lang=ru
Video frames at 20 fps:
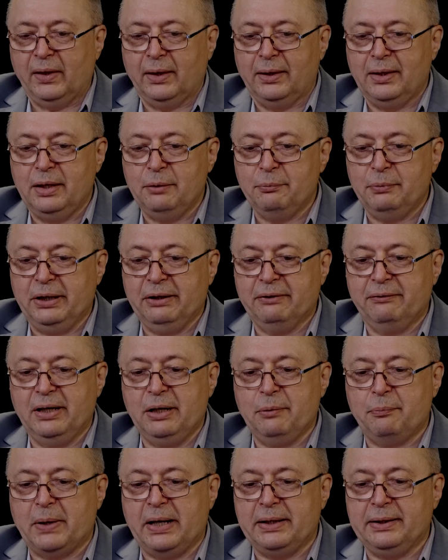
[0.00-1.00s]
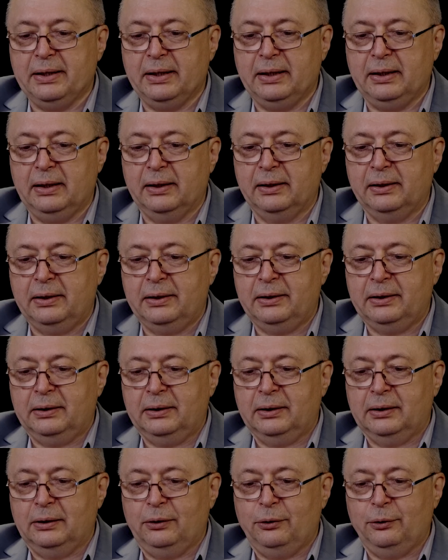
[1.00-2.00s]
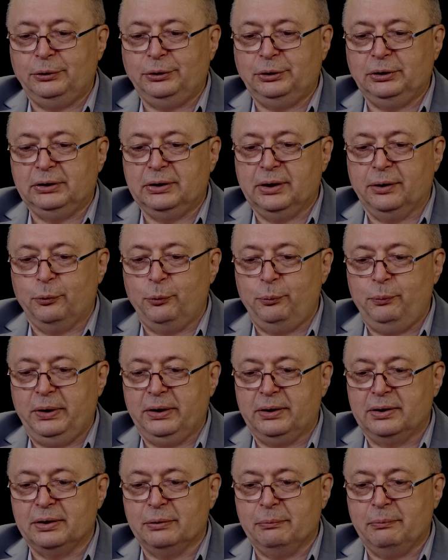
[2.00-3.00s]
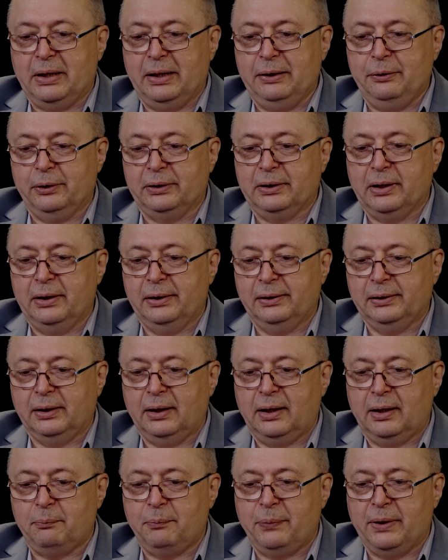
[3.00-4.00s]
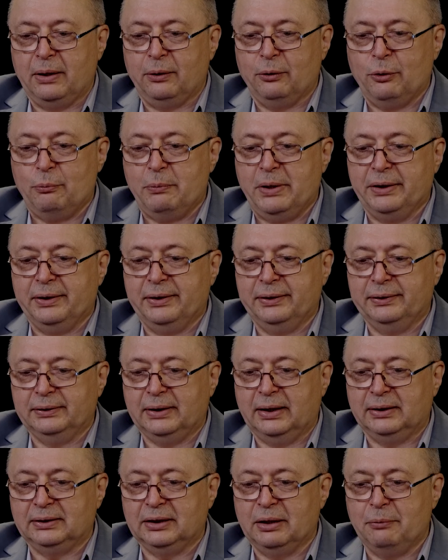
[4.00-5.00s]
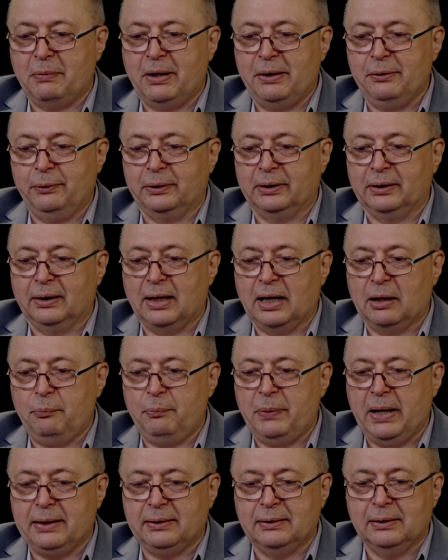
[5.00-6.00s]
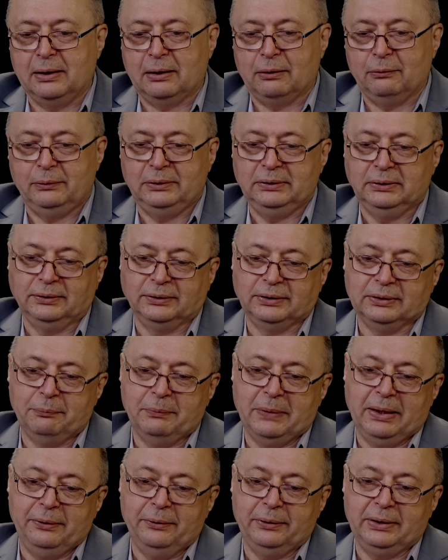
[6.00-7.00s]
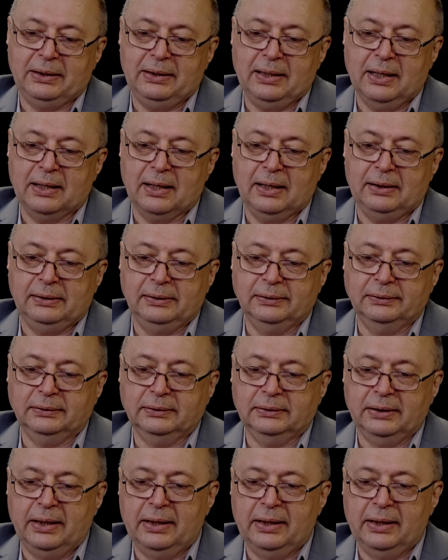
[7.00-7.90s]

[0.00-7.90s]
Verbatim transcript: Небоевые потери – Летчик-убит, самолет э, поломан. На самолет ЛАК-5 нарулил самолет Як-1.